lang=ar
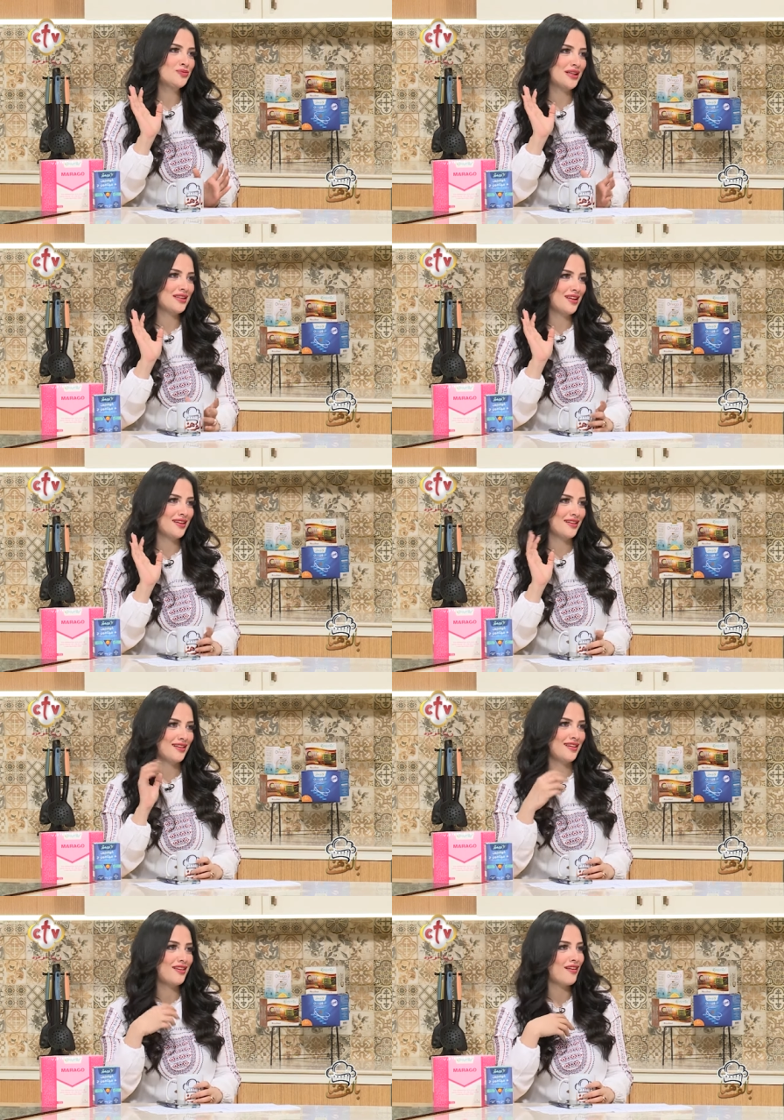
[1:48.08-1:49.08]
بعد كده
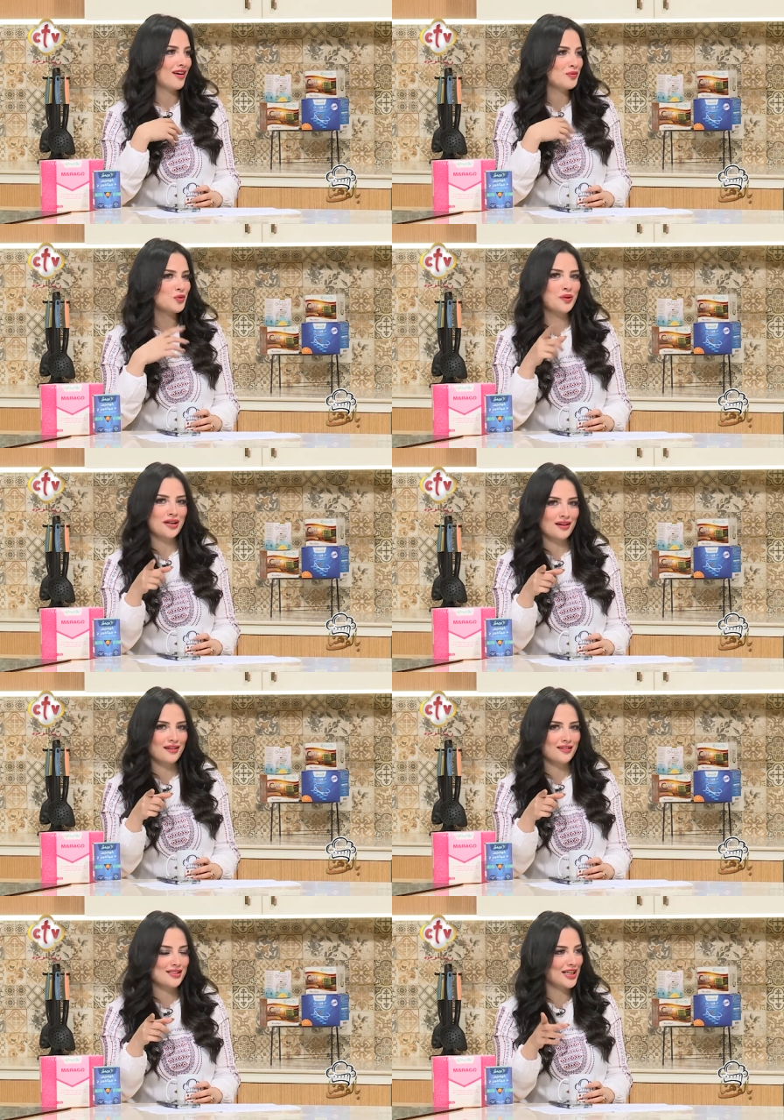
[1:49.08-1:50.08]
انا جربته
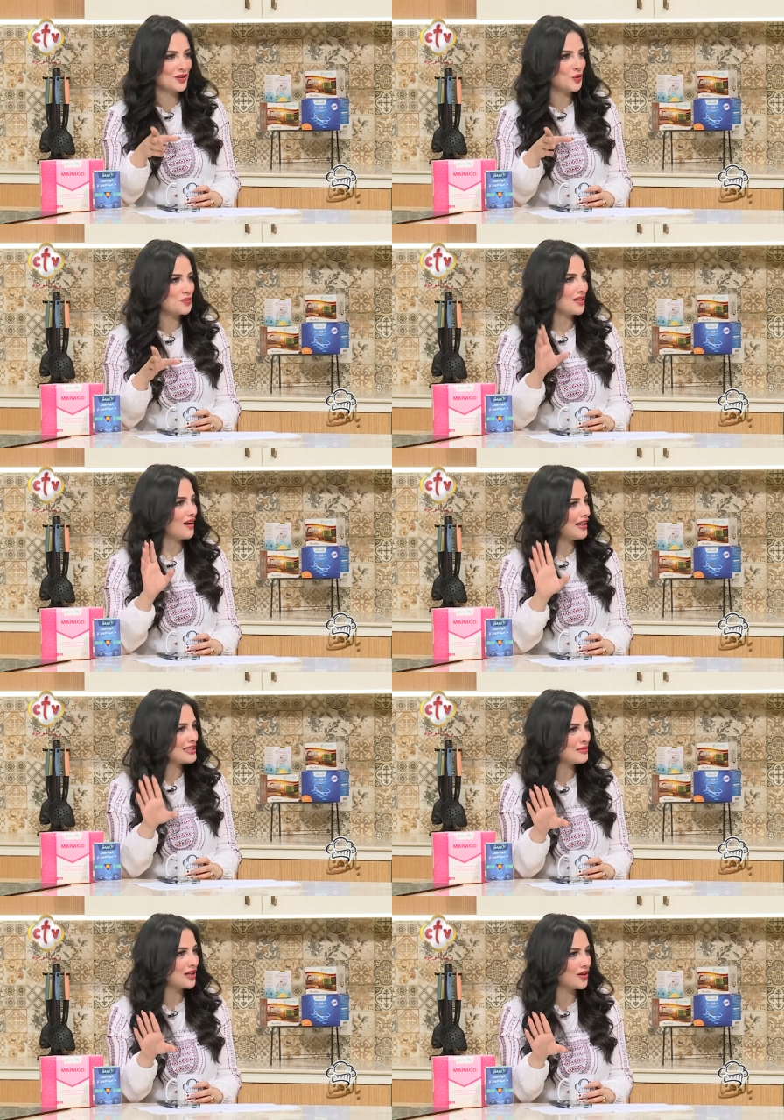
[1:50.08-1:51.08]
وانا نصحتهم بصراحه
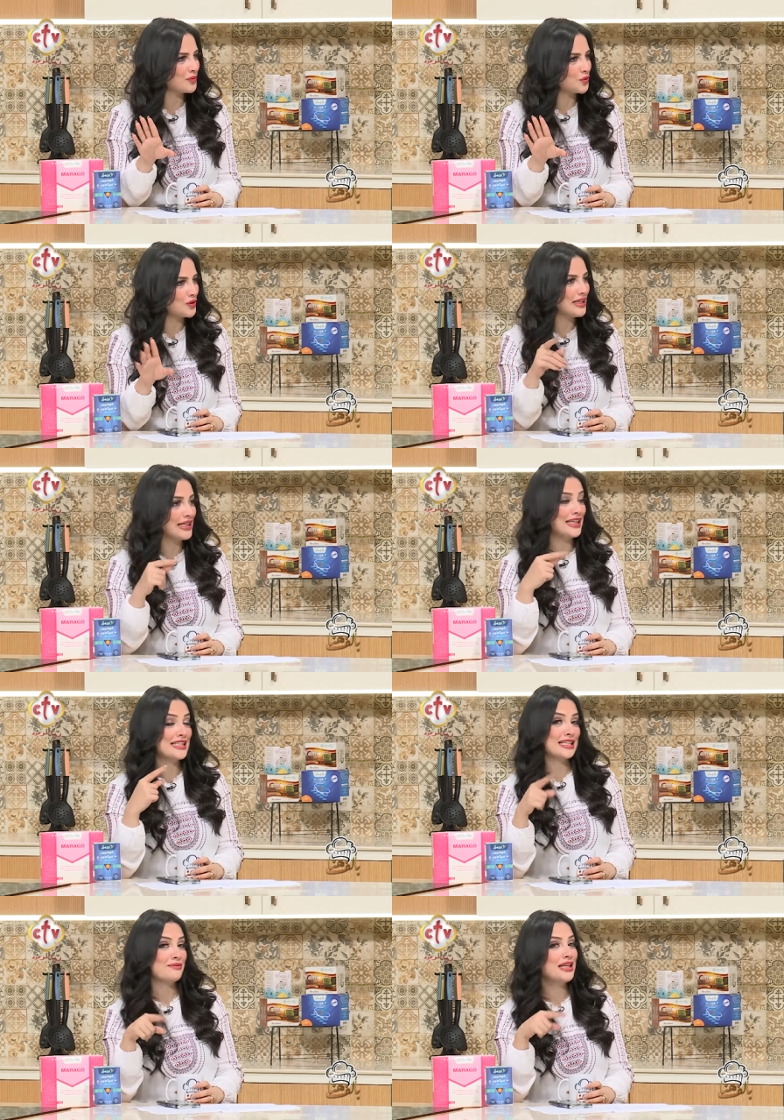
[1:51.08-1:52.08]
لازم يجربوه
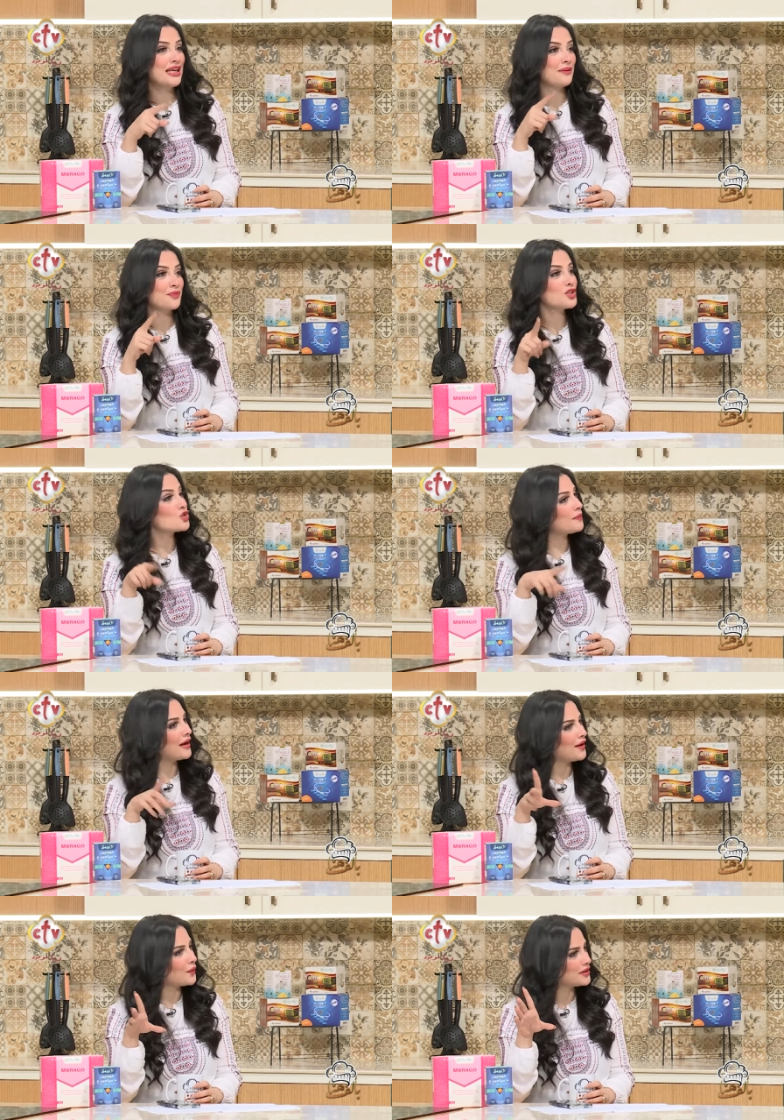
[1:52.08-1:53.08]
الناس كمان اللي بتشرب
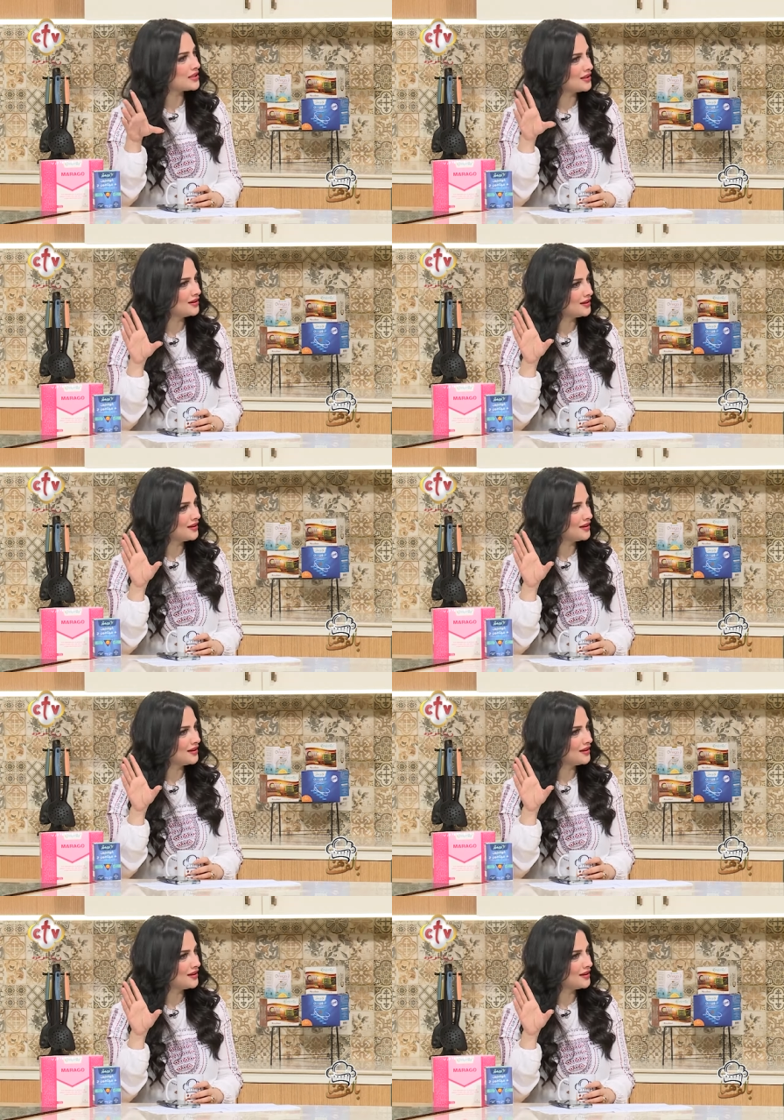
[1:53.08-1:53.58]
قهوه دي